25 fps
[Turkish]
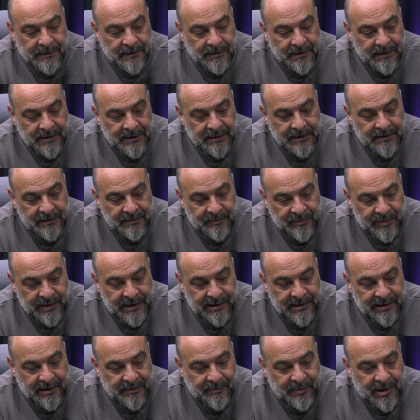e,
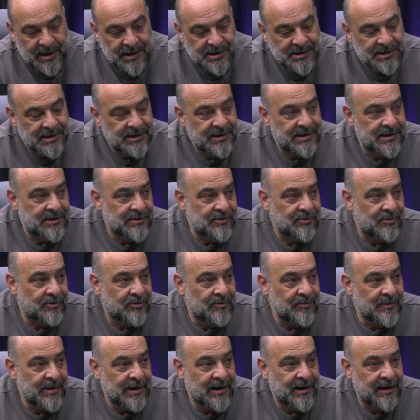bir de başlayacağız
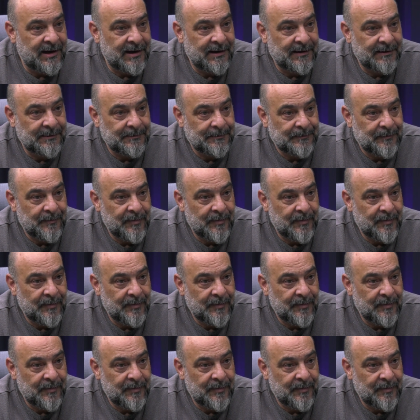okumaya.